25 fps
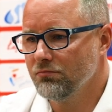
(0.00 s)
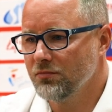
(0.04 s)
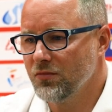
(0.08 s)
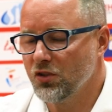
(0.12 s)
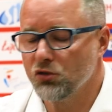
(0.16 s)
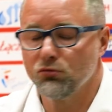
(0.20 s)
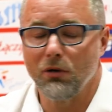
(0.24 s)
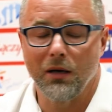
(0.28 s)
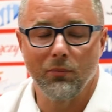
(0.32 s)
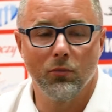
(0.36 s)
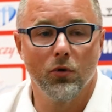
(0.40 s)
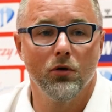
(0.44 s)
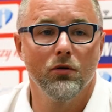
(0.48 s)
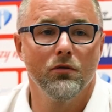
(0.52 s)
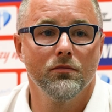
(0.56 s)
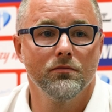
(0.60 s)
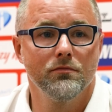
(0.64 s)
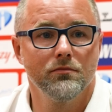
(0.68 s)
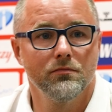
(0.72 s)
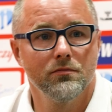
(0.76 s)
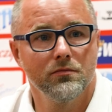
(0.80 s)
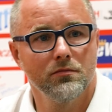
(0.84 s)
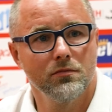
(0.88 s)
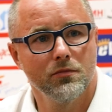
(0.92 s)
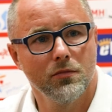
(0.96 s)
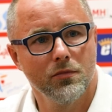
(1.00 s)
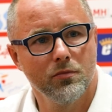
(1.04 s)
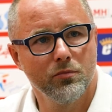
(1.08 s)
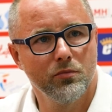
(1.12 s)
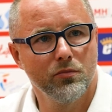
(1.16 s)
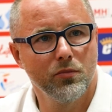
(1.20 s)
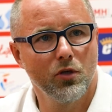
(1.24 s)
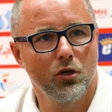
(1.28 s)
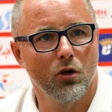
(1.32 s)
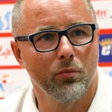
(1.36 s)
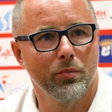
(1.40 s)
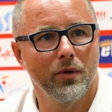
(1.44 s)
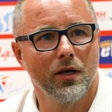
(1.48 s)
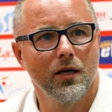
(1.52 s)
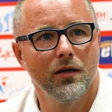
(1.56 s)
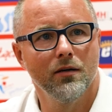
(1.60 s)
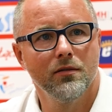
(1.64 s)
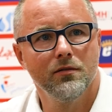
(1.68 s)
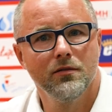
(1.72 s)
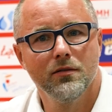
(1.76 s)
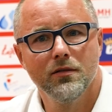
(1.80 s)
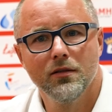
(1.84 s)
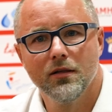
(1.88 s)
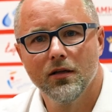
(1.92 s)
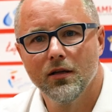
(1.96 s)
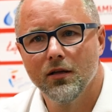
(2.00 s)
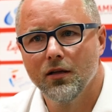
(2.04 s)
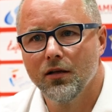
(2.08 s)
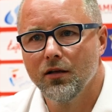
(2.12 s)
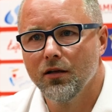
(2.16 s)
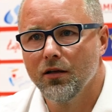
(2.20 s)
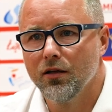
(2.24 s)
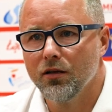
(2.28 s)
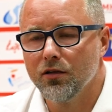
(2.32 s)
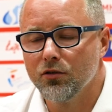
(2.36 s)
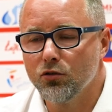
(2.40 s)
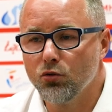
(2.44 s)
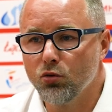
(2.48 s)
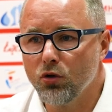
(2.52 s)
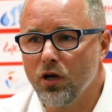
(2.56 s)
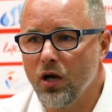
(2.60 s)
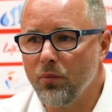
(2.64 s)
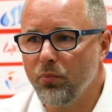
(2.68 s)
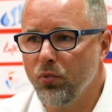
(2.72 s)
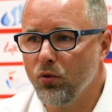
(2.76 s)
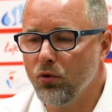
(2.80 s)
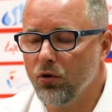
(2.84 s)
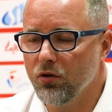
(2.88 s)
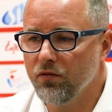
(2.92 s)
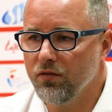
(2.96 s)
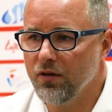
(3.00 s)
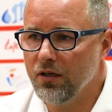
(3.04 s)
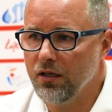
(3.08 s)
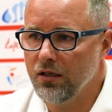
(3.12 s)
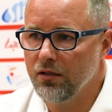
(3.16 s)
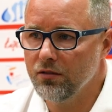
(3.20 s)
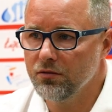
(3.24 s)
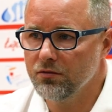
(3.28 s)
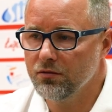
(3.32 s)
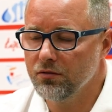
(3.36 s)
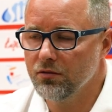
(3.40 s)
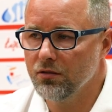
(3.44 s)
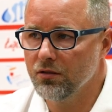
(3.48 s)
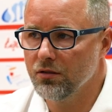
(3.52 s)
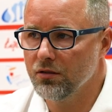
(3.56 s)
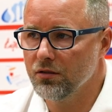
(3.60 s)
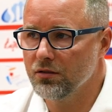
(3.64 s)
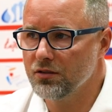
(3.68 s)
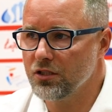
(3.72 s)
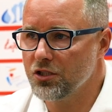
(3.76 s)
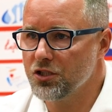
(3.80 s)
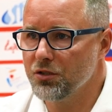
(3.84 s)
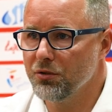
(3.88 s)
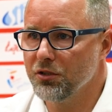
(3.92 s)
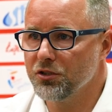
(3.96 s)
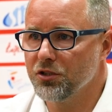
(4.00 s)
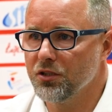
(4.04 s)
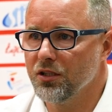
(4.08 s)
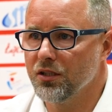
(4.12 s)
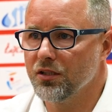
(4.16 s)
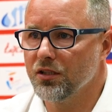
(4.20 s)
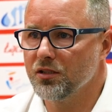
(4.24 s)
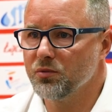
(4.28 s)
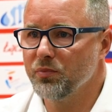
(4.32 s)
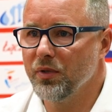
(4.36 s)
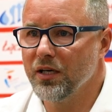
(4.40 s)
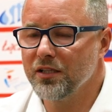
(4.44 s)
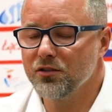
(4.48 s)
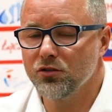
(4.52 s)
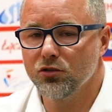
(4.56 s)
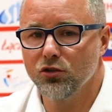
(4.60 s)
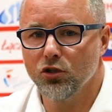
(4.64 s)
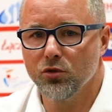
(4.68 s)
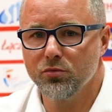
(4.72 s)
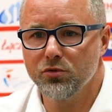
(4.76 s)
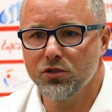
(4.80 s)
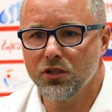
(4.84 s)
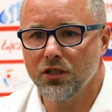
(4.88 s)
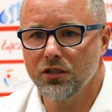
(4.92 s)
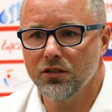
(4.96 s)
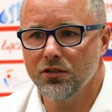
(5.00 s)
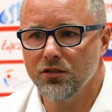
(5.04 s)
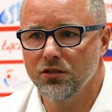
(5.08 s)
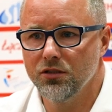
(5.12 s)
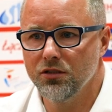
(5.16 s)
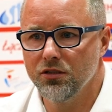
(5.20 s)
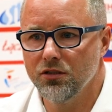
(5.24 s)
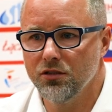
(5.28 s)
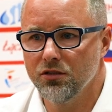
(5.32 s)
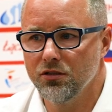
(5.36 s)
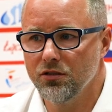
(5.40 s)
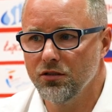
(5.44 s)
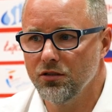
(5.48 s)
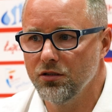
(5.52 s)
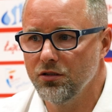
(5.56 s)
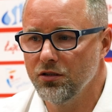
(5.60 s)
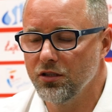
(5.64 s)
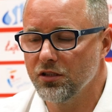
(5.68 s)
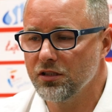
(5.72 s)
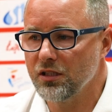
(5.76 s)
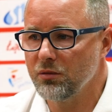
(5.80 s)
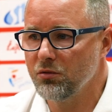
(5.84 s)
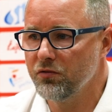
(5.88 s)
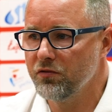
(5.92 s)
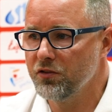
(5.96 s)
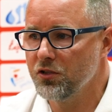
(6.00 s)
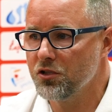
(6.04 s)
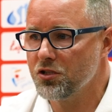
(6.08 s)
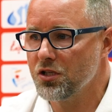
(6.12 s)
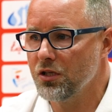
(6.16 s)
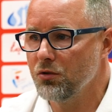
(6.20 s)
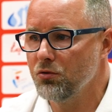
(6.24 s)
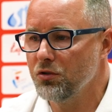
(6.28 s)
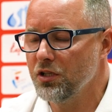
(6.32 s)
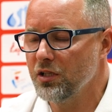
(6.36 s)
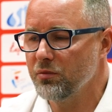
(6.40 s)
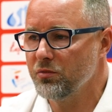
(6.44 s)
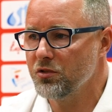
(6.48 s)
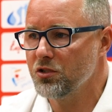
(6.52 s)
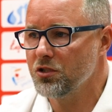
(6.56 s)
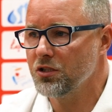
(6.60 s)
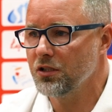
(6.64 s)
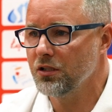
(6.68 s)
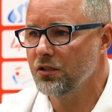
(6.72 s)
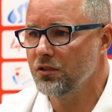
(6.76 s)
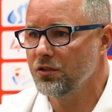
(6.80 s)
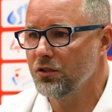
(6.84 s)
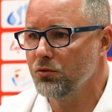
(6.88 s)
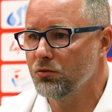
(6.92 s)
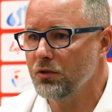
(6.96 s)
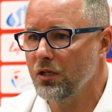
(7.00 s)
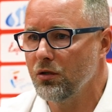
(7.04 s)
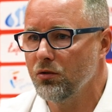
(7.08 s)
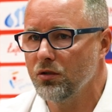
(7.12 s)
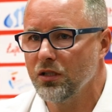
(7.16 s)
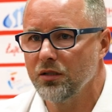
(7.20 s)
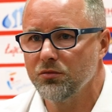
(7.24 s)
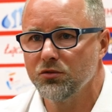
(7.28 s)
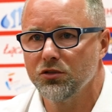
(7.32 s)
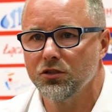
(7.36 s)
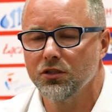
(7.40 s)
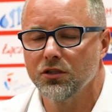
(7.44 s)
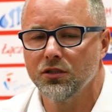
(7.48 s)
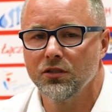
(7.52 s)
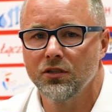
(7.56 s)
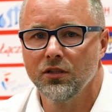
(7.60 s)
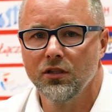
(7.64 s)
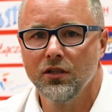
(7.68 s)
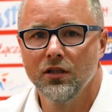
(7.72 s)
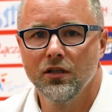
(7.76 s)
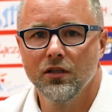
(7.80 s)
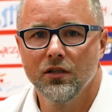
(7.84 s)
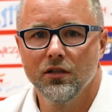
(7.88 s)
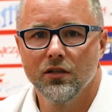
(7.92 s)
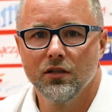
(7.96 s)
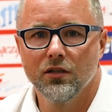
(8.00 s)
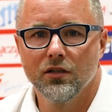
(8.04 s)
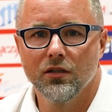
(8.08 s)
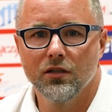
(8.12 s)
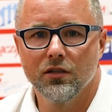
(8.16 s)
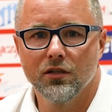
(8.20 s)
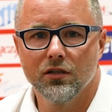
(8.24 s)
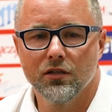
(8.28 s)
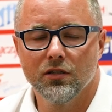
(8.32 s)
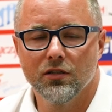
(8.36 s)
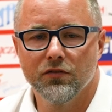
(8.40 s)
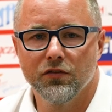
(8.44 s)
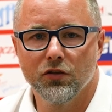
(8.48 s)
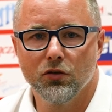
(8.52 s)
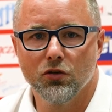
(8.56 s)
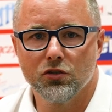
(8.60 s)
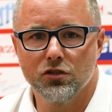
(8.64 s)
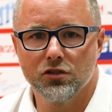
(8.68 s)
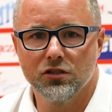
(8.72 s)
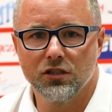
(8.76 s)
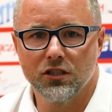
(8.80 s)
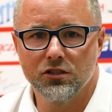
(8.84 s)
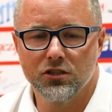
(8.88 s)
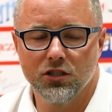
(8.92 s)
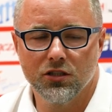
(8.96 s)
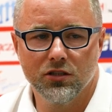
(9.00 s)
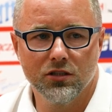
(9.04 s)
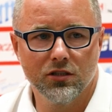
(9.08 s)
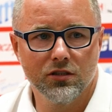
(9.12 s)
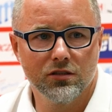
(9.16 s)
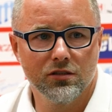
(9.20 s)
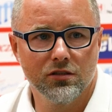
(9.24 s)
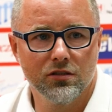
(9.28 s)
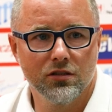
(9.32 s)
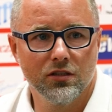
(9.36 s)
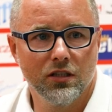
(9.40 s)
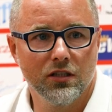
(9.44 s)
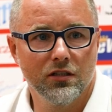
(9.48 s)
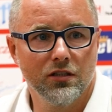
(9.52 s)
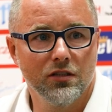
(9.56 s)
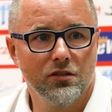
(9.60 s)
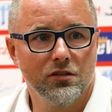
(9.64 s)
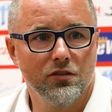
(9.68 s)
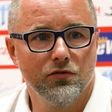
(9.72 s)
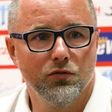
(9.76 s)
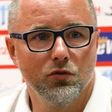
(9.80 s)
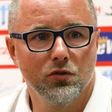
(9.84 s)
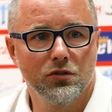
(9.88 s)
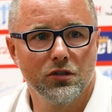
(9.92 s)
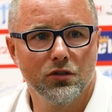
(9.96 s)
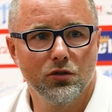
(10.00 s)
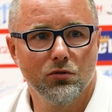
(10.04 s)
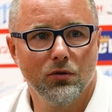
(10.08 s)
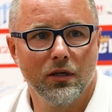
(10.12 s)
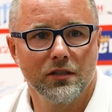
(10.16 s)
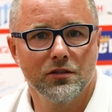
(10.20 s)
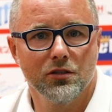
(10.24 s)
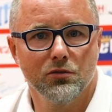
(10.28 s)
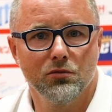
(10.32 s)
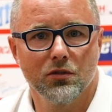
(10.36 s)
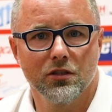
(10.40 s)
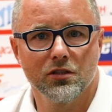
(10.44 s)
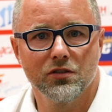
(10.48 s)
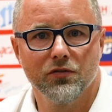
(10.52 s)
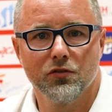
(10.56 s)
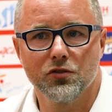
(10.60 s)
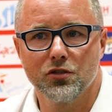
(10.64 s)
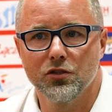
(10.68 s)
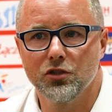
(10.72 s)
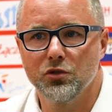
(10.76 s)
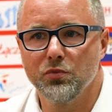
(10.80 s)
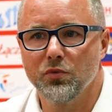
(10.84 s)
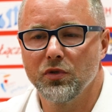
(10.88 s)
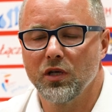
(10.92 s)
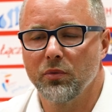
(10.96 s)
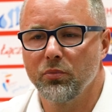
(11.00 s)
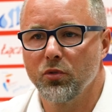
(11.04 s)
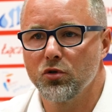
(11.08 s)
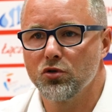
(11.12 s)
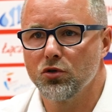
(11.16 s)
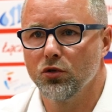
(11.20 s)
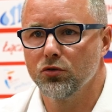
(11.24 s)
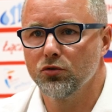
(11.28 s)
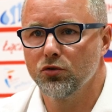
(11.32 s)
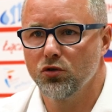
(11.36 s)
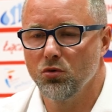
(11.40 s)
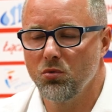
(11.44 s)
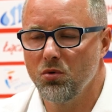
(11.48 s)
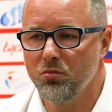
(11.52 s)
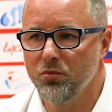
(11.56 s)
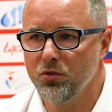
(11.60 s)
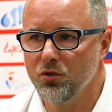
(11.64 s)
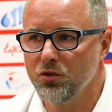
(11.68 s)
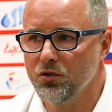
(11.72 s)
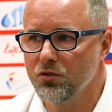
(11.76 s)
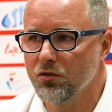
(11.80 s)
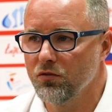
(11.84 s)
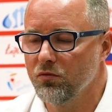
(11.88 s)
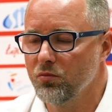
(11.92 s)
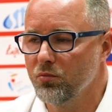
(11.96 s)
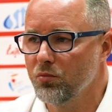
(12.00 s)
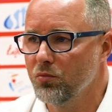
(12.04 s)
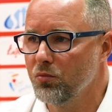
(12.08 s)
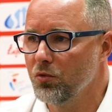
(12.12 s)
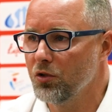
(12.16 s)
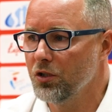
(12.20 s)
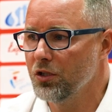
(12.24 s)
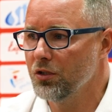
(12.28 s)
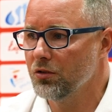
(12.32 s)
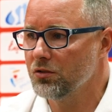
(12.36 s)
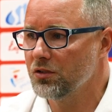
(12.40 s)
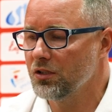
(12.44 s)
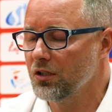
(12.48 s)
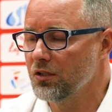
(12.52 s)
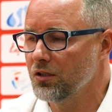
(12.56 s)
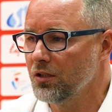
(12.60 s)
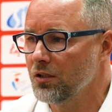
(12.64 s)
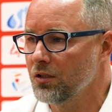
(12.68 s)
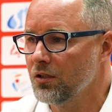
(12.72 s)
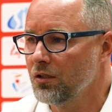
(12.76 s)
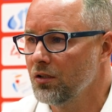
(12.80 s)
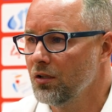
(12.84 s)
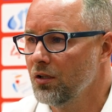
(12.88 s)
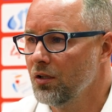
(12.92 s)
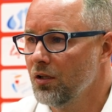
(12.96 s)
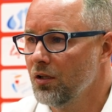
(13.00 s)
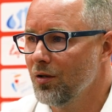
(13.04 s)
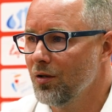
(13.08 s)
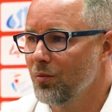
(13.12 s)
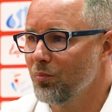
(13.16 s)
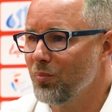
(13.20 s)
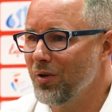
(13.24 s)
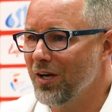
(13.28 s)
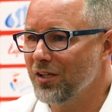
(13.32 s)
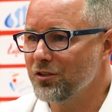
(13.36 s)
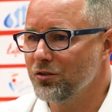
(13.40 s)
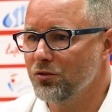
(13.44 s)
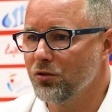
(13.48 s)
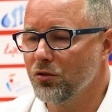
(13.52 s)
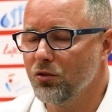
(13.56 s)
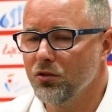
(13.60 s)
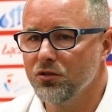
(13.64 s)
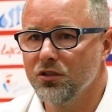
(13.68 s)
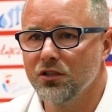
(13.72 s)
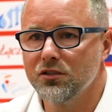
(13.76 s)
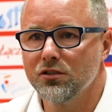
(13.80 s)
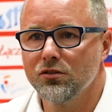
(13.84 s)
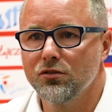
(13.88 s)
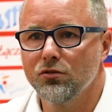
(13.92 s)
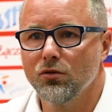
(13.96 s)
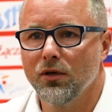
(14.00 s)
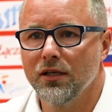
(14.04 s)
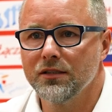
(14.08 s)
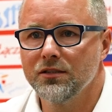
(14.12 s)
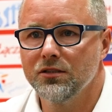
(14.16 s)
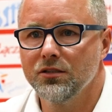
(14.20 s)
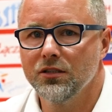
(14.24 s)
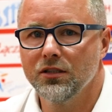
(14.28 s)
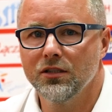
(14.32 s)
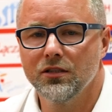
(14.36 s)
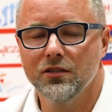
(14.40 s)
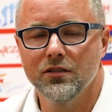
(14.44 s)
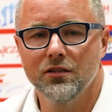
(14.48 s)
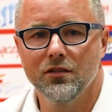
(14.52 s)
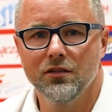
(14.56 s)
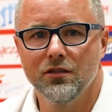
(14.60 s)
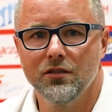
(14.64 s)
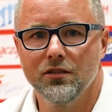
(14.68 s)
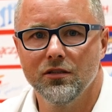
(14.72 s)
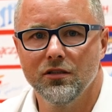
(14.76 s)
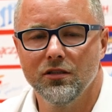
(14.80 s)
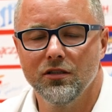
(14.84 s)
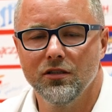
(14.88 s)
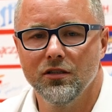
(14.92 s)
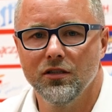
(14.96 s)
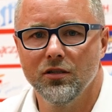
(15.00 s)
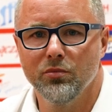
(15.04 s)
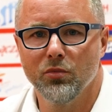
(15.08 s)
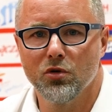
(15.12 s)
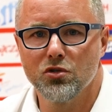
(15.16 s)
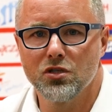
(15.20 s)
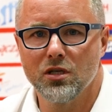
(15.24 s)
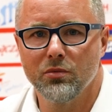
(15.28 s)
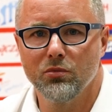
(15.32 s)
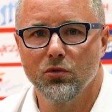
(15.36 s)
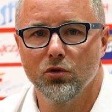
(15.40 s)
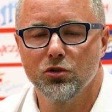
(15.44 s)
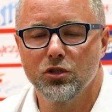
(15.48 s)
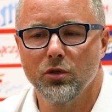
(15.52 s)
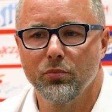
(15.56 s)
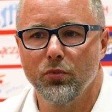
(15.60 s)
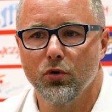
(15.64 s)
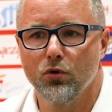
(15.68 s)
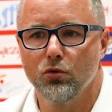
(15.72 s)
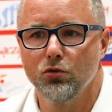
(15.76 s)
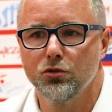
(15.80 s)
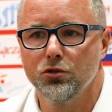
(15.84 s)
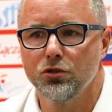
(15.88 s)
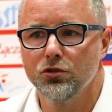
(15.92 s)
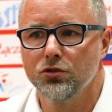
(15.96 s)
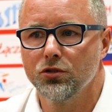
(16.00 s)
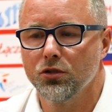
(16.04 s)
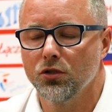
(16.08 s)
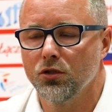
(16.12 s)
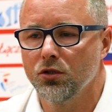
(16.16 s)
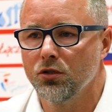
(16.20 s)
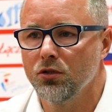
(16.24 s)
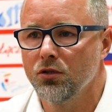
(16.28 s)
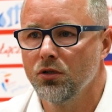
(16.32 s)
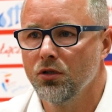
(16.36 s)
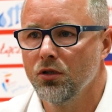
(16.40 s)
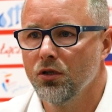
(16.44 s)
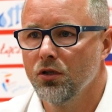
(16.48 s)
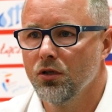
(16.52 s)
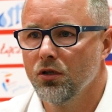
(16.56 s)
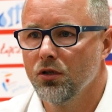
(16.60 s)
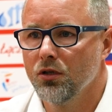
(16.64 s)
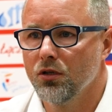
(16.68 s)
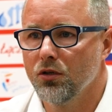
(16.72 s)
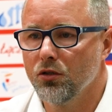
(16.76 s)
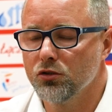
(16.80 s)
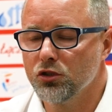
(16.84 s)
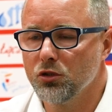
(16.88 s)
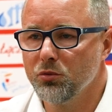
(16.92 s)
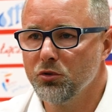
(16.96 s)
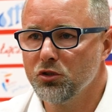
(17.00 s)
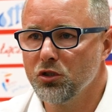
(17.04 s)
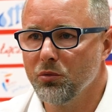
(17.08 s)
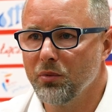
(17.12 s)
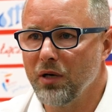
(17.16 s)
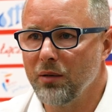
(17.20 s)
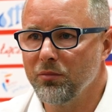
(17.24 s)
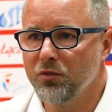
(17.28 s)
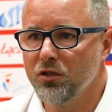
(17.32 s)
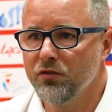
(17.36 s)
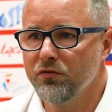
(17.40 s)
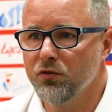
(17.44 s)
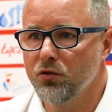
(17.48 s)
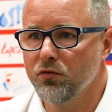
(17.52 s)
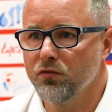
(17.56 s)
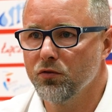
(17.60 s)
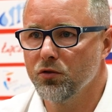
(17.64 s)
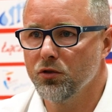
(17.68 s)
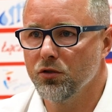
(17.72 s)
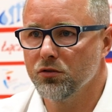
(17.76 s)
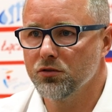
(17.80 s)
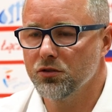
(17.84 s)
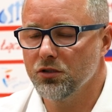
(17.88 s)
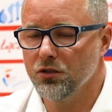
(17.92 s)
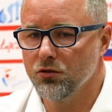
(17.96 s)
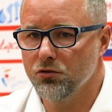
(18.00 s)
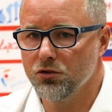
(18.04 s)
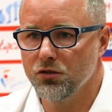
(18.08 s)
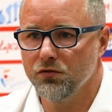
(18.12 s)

słabo. Kropka. Druga połowa e, zaczęła się dla nas bardzo dobrze i, i niesamowicie żałujemy, że nie udało nam się e, wykorzystać jednych, jednej z dwóch sytuacji, które stworzyliśmy na początku, bo były to w mojej ocenie bardzo dogodne sytuacje i, i, i można było się pokusić o o zdobycie bramki wyrównującej.